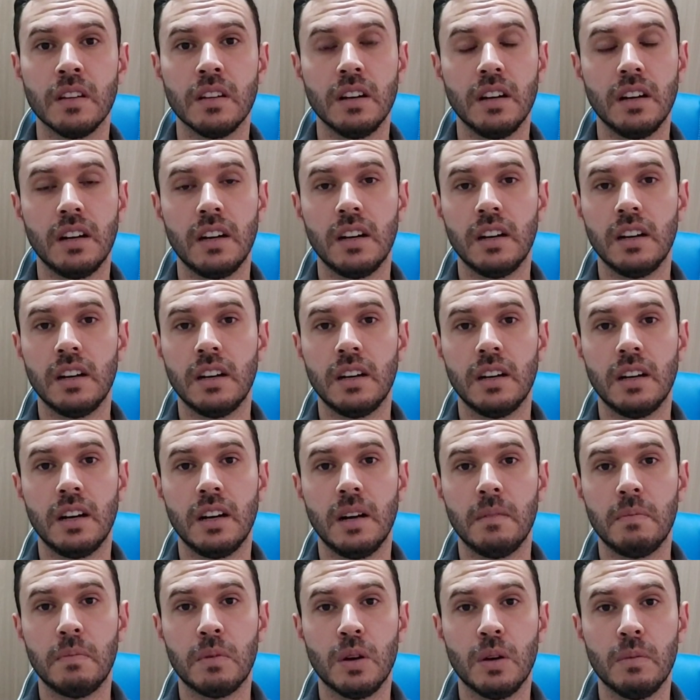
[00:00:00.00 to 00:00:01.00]

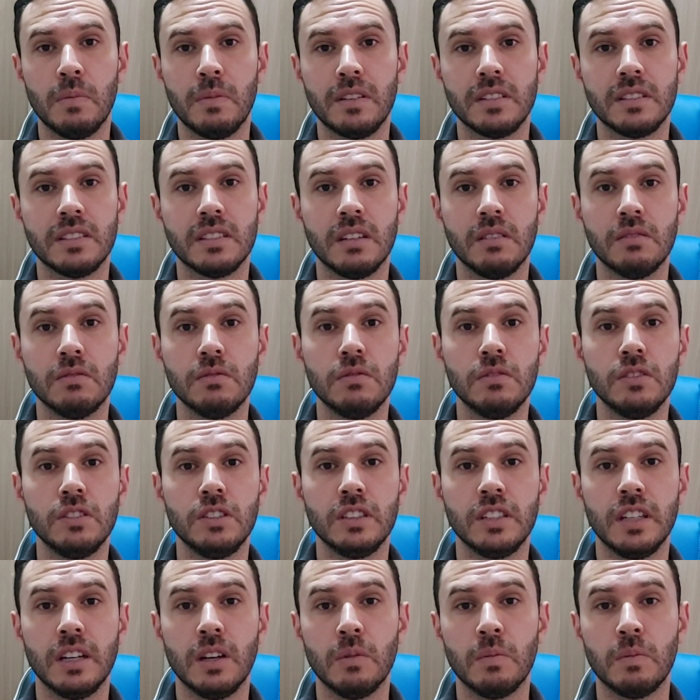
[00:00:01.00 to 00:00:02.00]
a, a própria
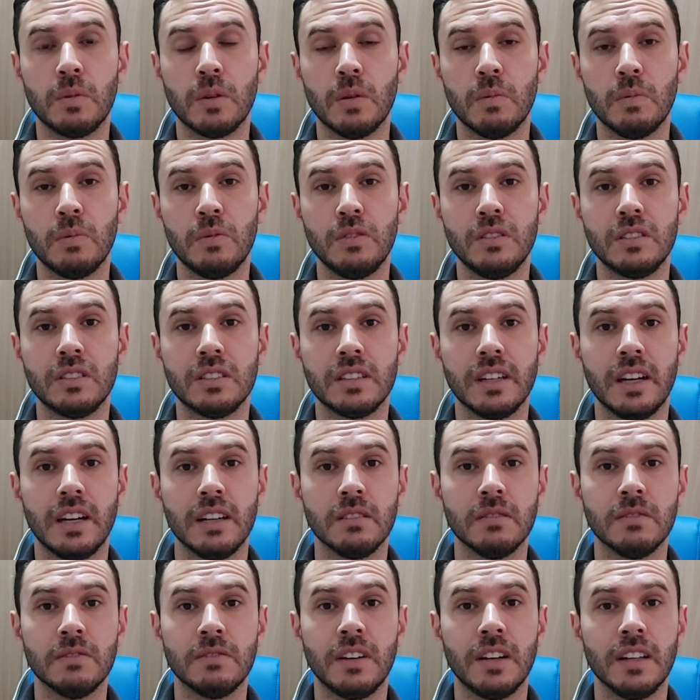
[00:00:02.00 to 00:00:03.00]
saúde, né, o próprio
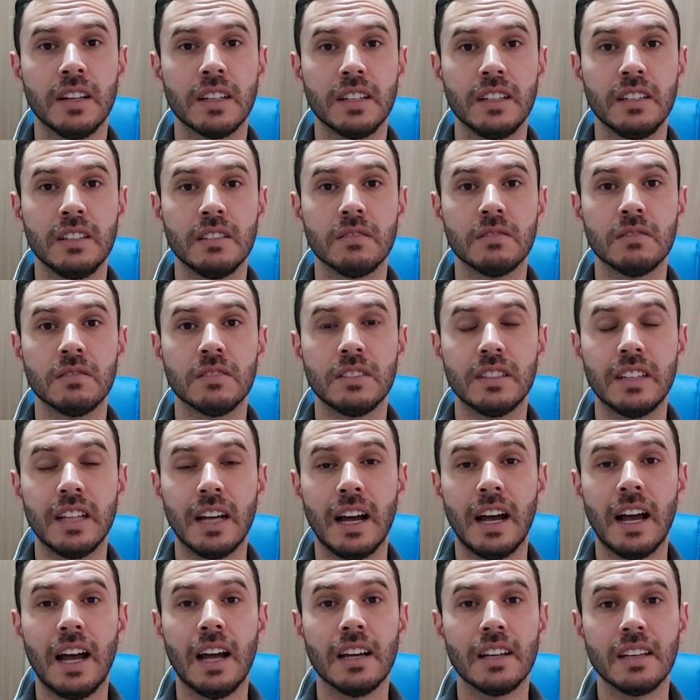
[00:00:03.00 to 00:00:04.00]
Estado fala que não
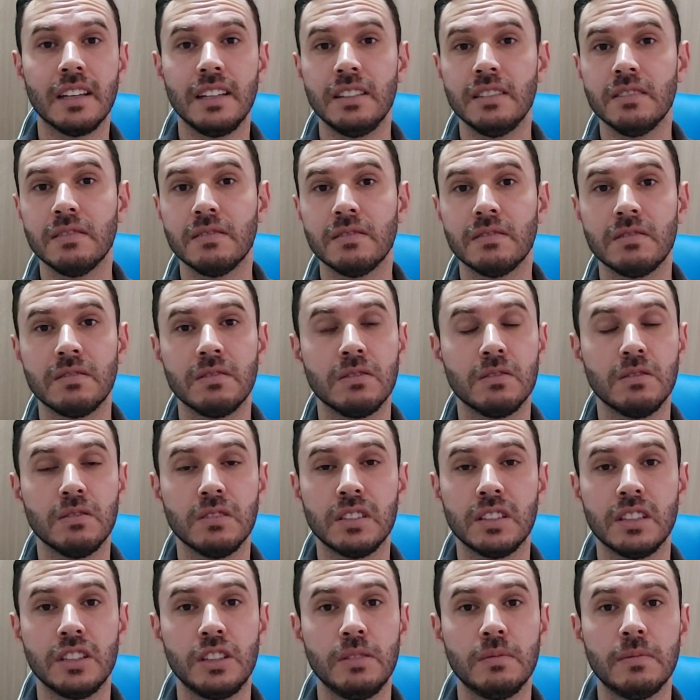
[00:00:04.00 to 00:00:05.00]
dá, que não
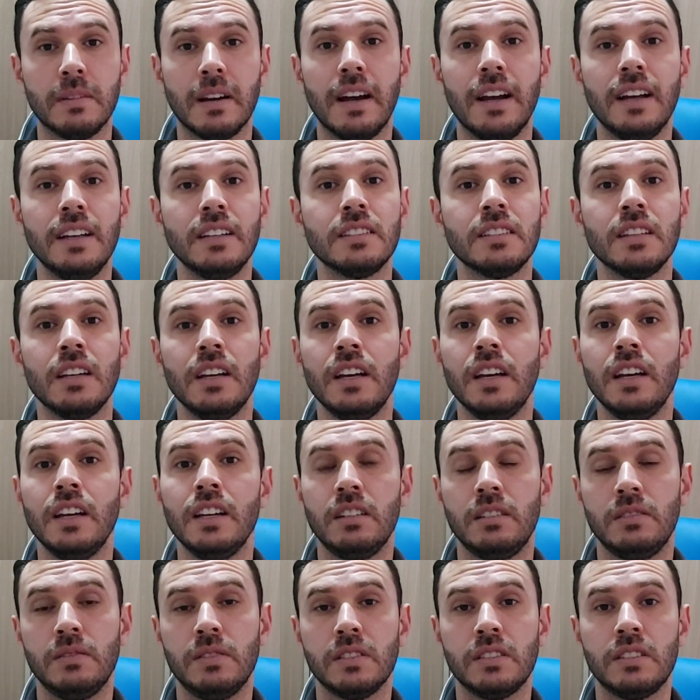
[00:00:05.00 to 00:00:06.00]
custa demais,
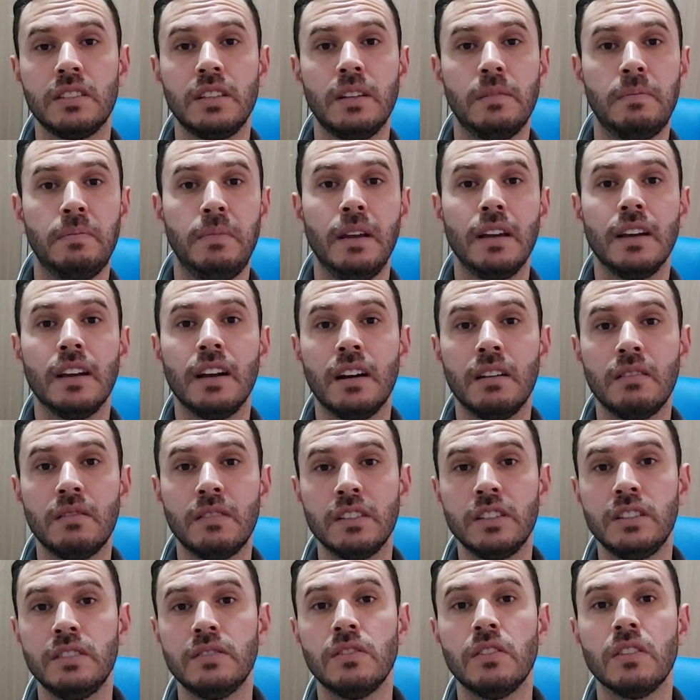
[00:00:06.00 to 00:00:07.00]
de você pegar um
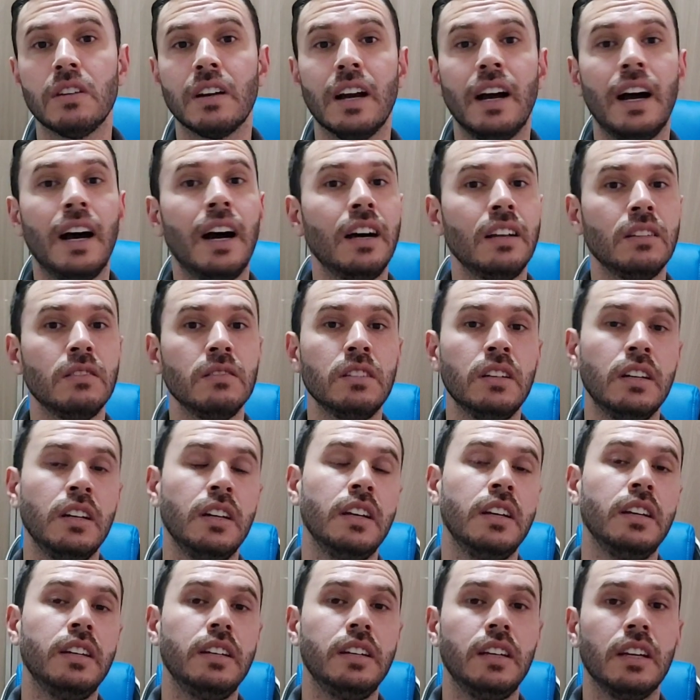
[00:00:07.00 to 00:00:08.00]
advogado
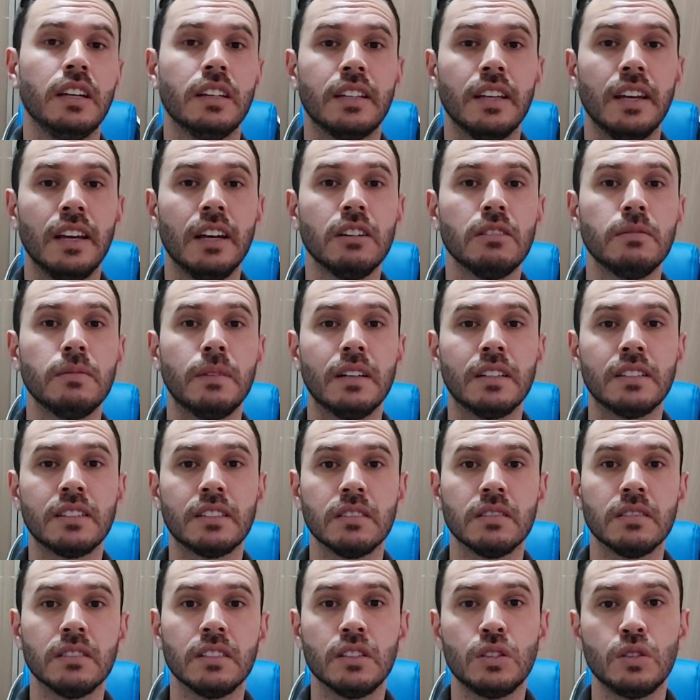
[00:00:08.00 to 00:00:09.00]
e entrar com uma
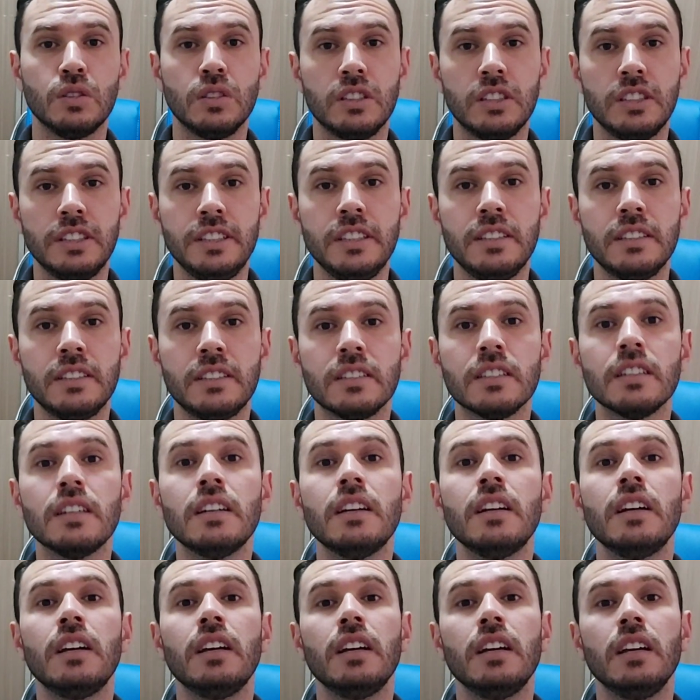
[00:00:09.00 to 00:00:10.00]
ação na
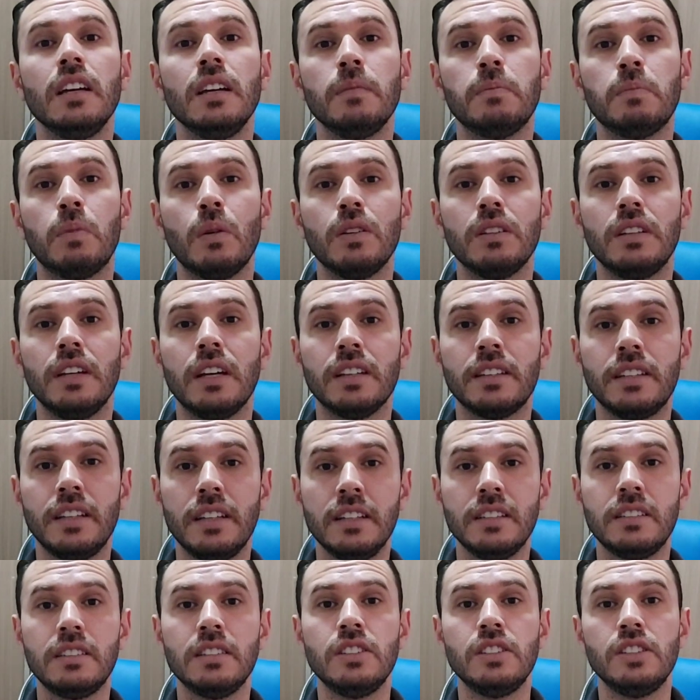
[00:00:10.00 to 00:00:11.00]
justiça e poder ter
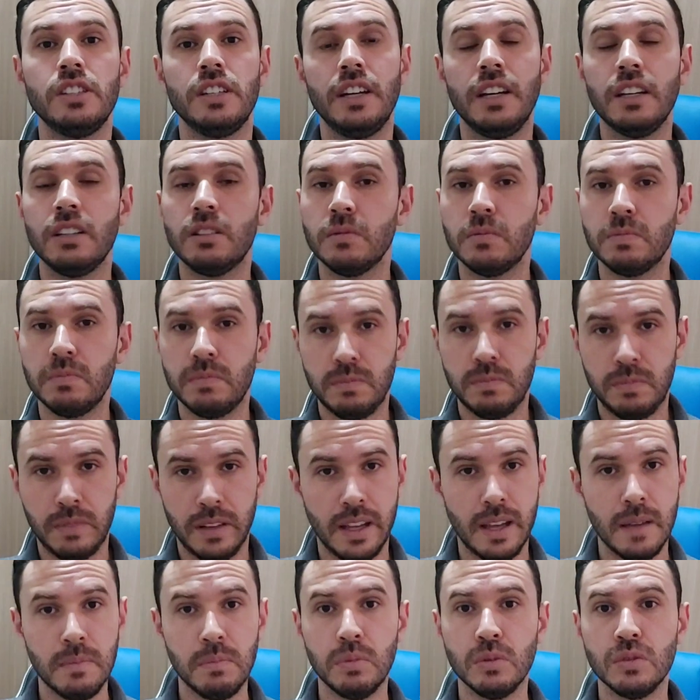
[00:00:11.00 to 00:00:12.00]
esse direito
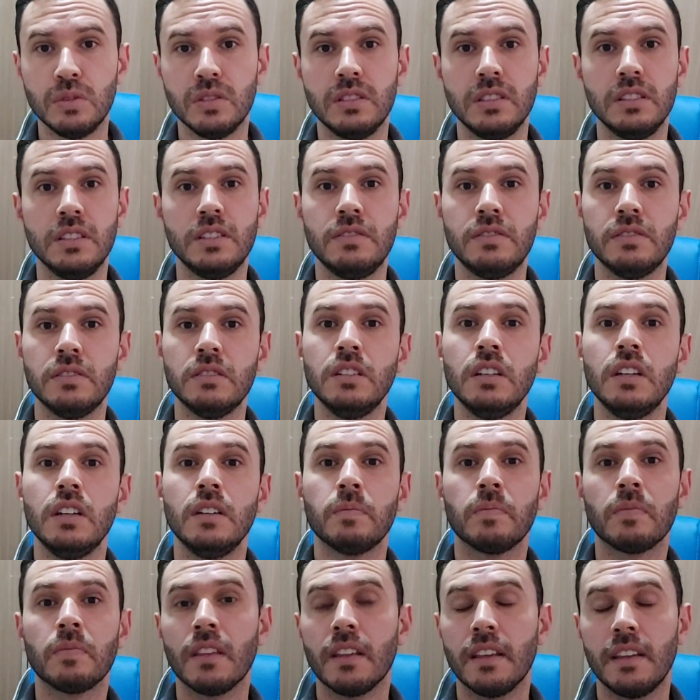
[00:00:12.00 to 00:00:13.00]
é possível
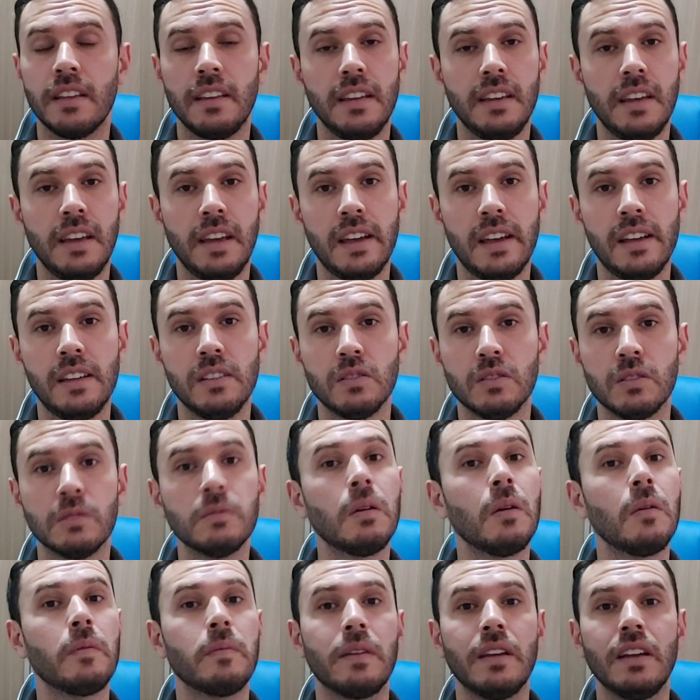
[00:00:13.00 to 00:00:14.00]
e eh,
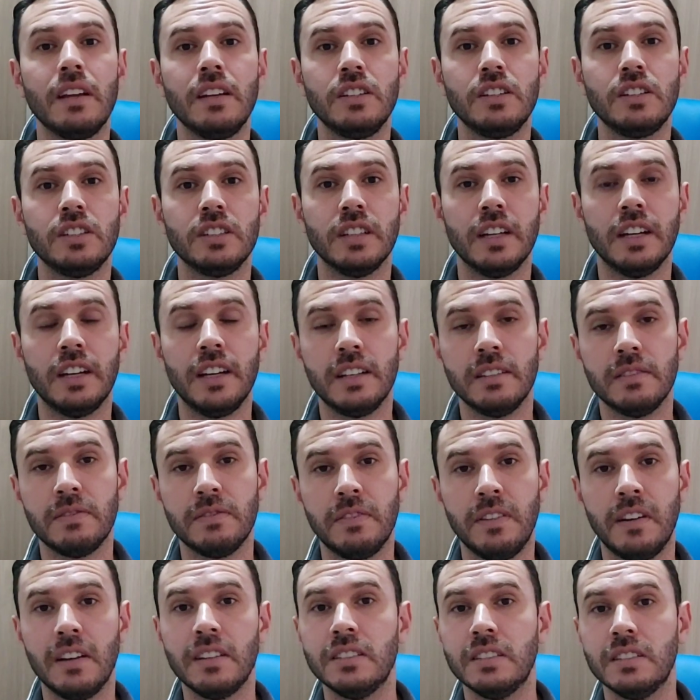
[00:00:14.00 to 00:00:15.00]
normalmente, né,
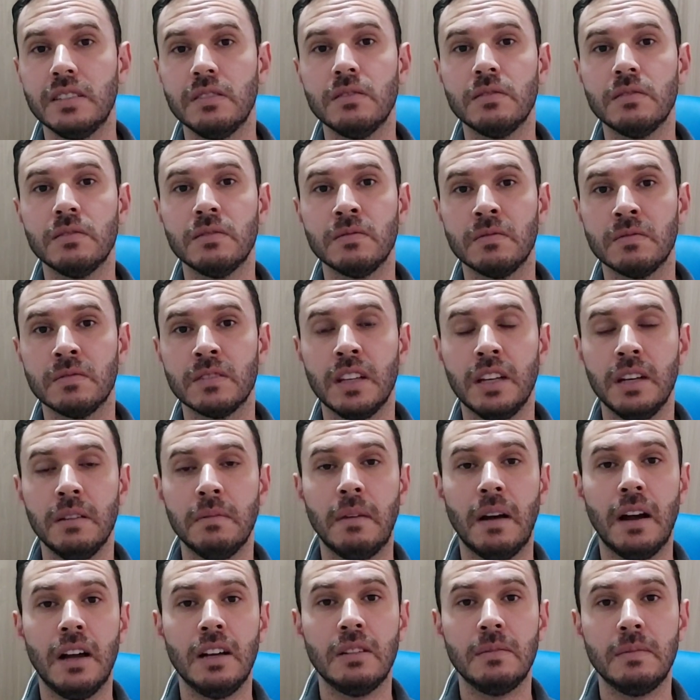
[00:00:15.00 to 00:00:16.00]
fazendo um
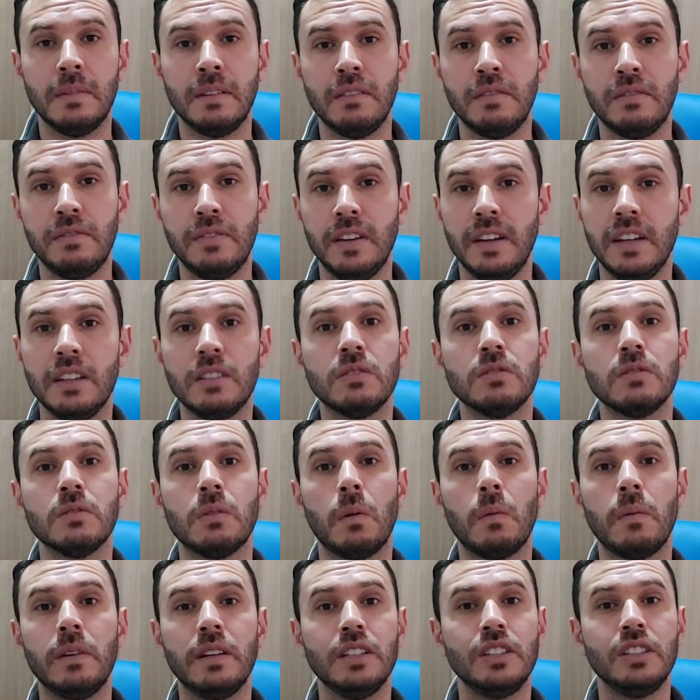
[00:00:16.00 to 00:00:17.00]
trabalho bem feito,
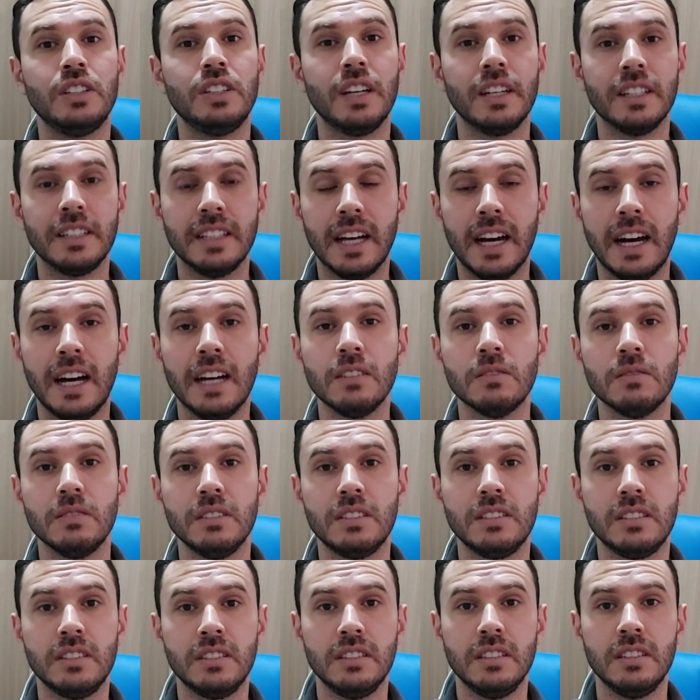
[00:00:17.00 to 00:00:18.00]
normalmente é dado
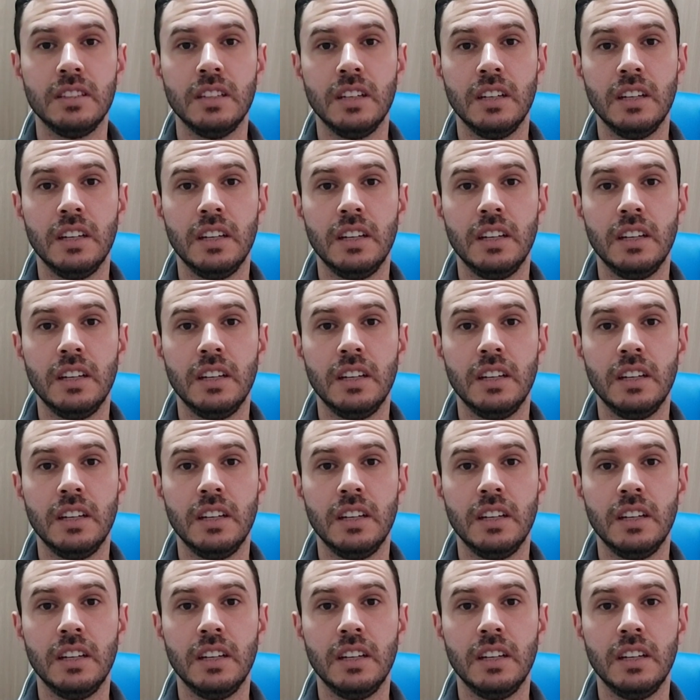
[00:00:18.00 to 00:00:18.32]
esse,